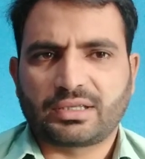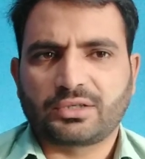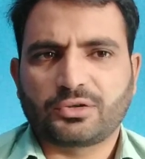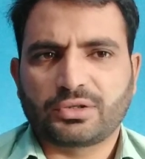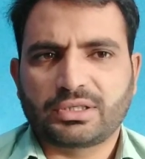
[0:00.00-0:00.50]
आई
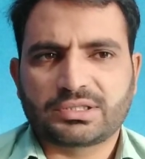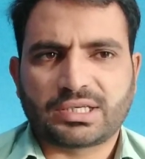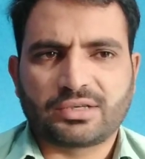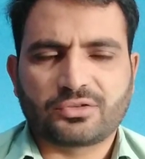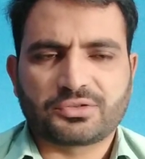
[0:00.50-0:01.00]
होगी
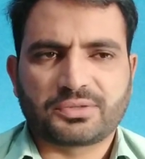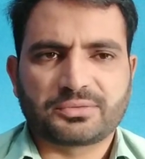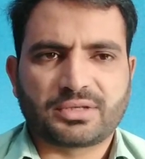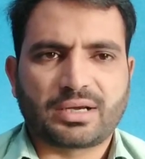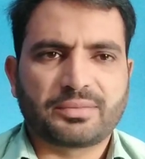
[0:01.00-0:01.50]
चैनल को
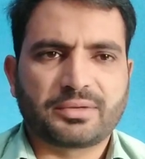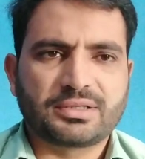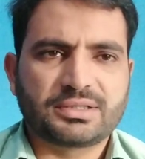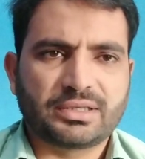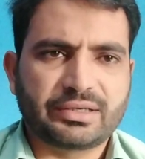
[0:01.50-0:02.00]
सब्सक्राइब
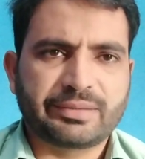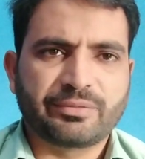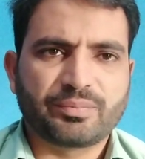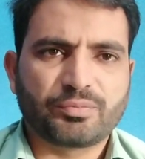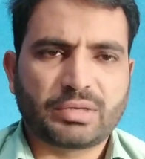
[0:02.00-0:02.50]
कीजिए
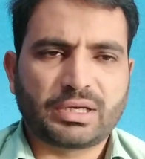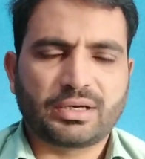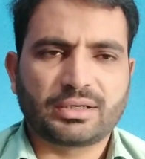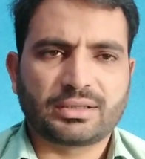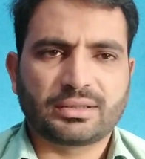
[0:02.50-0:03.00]
बेल
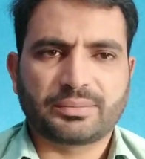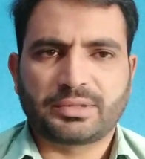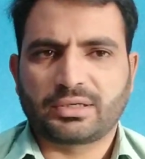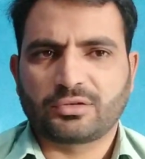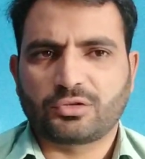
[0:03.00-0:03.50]
आइकन के
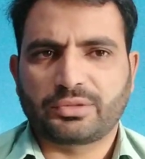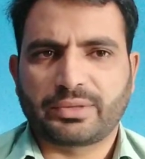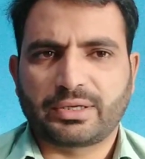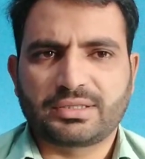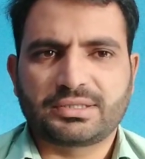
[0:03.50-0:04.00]
बटन को
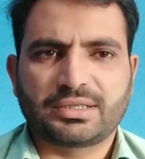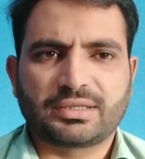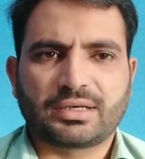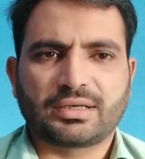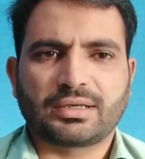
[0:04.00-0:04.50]
दबा दीजिए
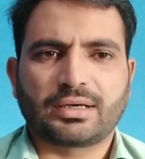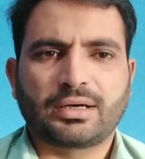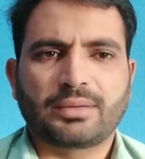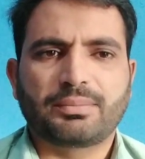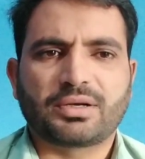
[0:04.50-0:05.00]
ताकि
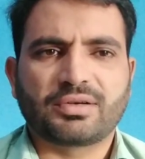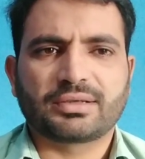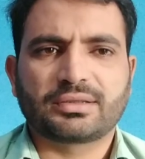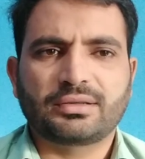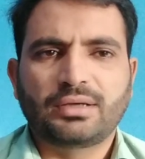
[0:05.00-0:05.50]
आप बर
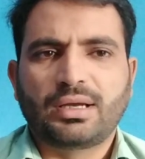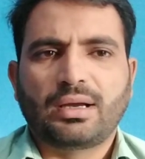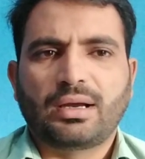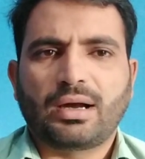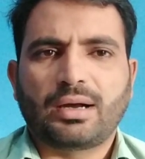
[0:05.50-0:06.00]
वक्त
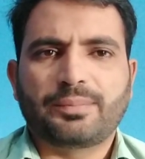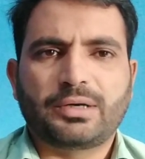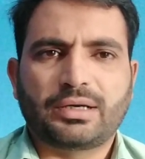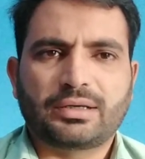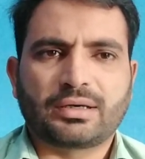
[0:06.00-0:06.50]

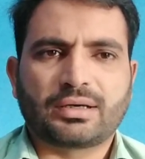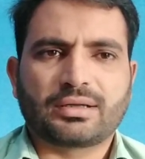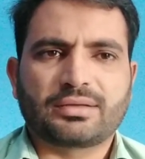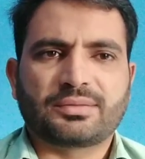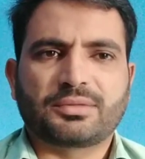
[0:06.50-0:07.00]
अपडेट हर
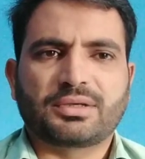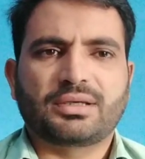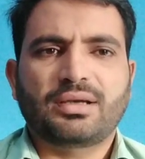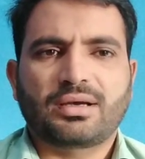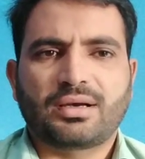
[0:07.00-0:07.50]
किस्म की
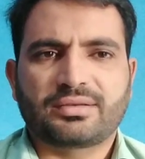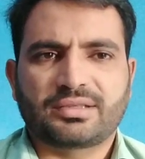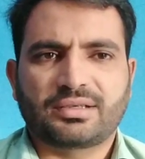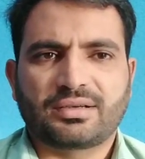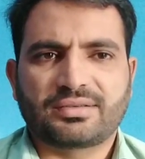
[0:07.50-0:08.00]

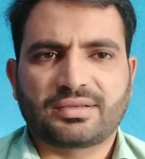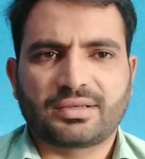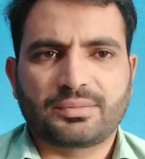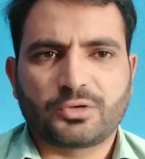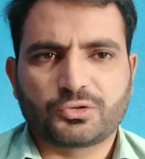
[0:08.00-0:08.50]
हासिल कर
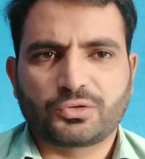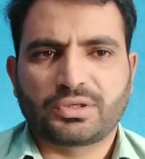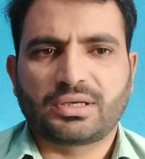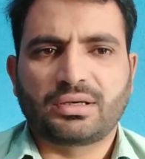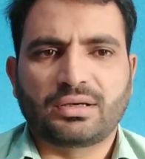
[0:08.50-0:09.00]
सकें बहुत
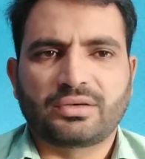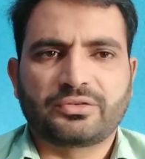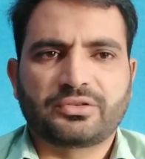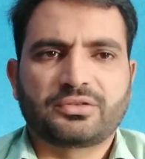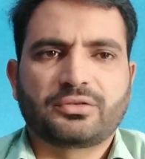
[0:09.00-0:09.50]
शुक्रिया अल्लाह
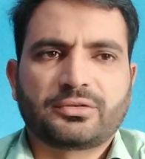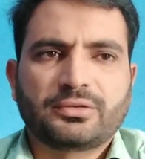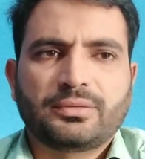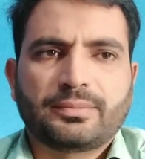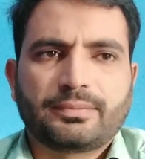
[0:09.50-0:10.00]
हाफिज़ दोस्तों